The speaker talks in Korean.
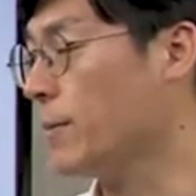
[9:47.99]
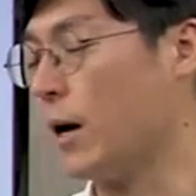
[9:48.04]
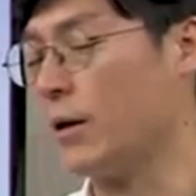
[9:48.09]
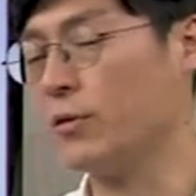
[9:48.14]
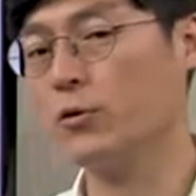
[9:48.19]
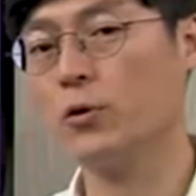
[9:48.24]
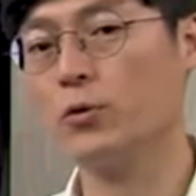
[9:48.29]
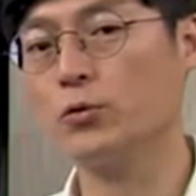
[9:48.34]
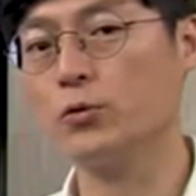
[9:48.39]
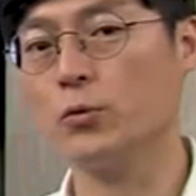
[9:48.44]

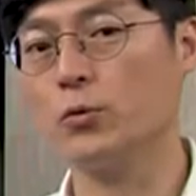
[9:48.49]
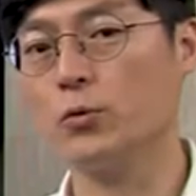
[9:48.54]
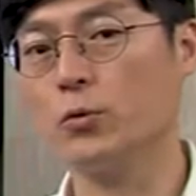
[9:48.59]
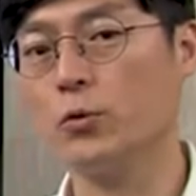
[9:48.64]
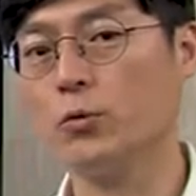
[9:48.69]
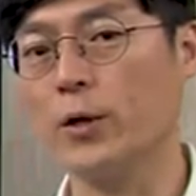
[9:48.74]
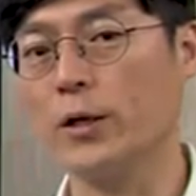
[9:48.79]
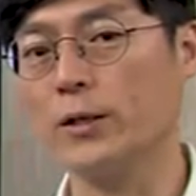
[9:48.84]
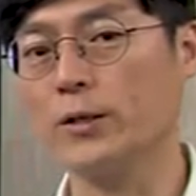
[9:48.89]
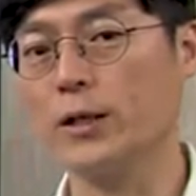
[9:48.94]

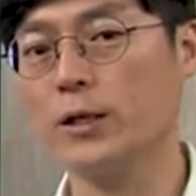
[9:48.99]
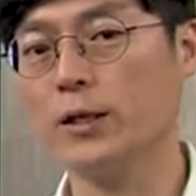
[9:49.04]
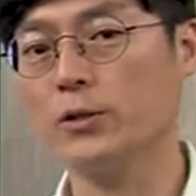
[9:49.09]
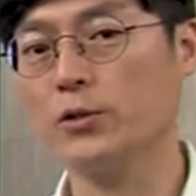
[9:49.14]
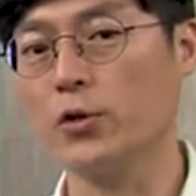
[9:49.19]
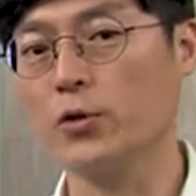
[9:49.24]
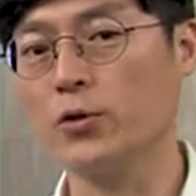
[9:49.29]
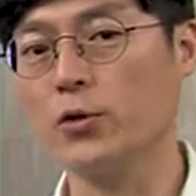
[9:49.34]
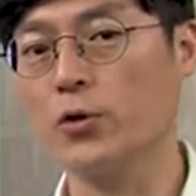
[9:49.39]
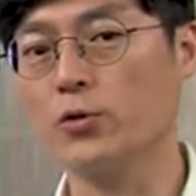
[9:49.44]
만들어져도 굉장히
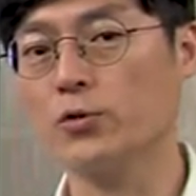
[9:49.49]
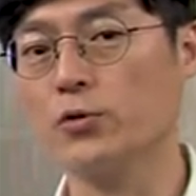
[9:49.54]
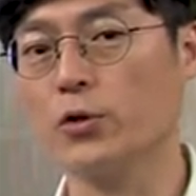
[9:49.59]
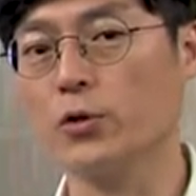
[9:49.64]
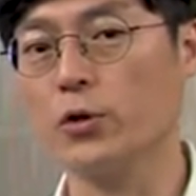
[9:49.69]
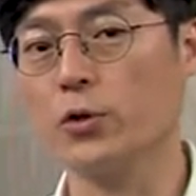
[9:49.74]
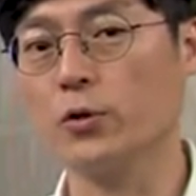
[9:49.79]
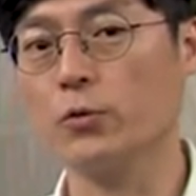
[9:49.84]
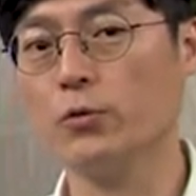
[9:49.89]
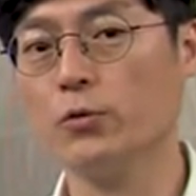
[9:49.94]

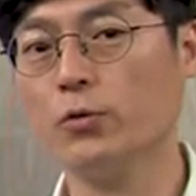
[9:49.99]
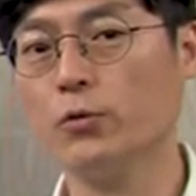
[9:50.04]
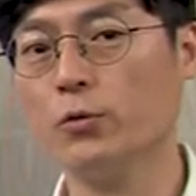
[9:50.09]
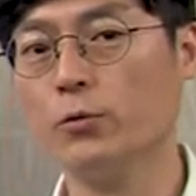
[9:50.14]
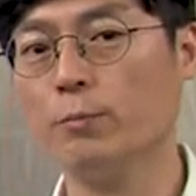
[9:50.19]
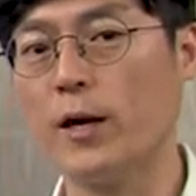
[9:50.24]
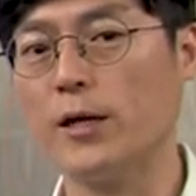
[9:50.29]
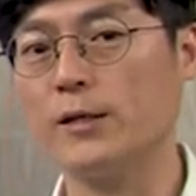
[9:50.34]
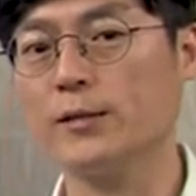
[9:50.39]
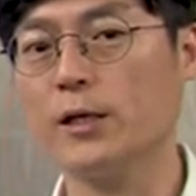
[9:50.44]

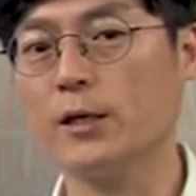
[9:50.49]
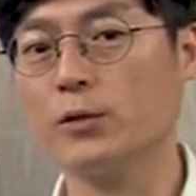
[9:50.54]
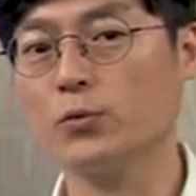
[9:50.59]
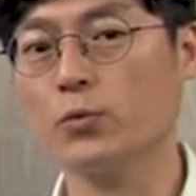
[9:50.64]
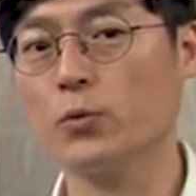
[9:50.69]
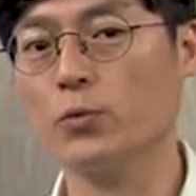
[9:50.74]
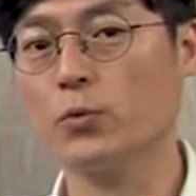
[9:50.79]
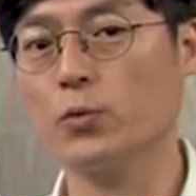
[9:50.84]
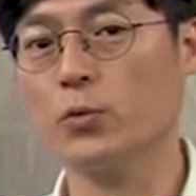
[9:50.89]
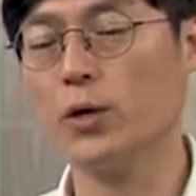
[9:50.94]
정형적이고 발생
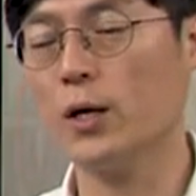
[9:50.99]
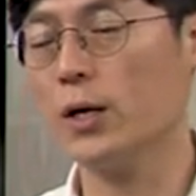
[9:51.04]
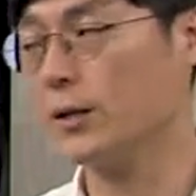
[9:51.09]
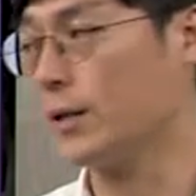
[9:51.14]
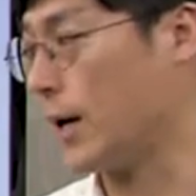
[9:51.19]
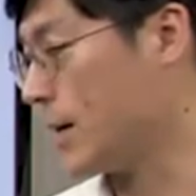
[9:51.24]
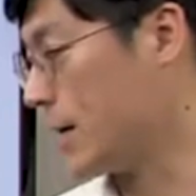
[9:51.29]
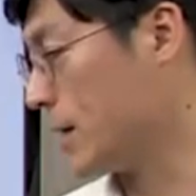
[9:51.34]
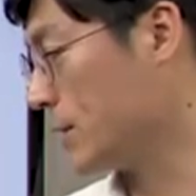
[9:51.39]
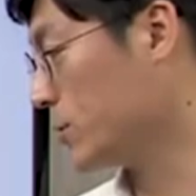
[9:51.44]
속도나
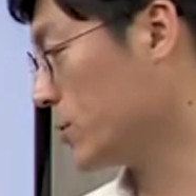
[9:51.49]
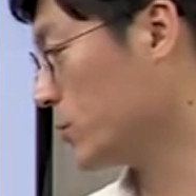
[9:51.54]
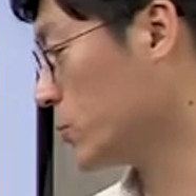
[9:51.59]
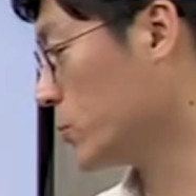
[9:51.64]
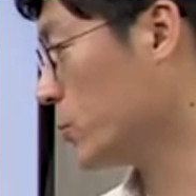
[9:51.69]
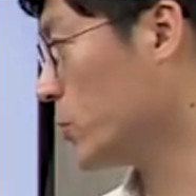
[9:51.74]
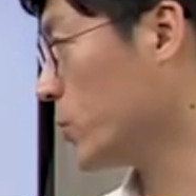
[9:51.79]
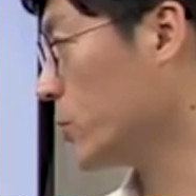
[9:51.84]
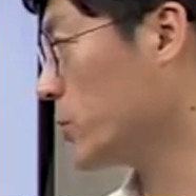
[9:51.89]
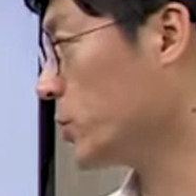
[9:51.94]
다양성
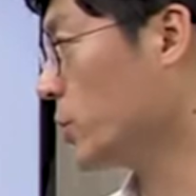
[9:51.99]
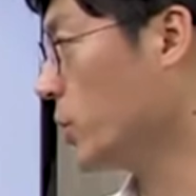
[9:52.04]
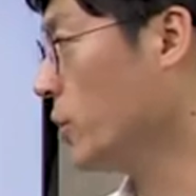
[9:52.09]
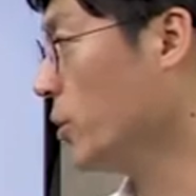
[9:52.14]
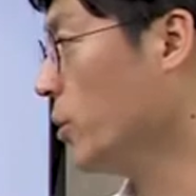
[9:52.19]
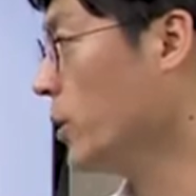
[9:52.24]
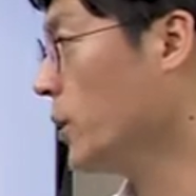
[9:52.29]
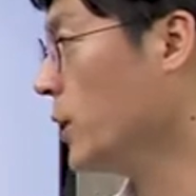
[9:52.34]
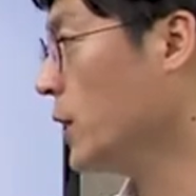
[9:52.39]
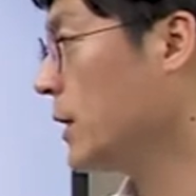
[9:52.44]

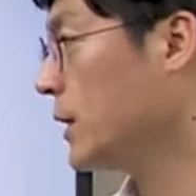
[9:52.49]
측면에서